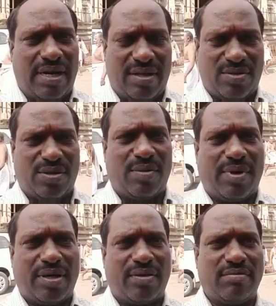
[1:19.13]
வேடம்
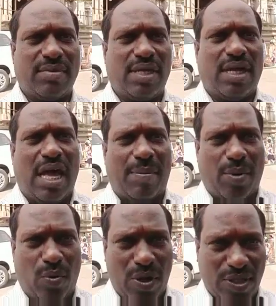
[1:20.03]
சுத்தமாகும்
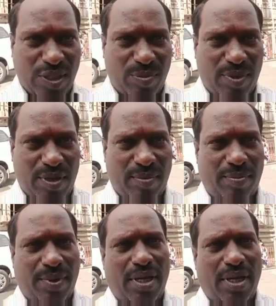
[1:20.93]
அப்புறம் உள்ள சுத்தமாகும்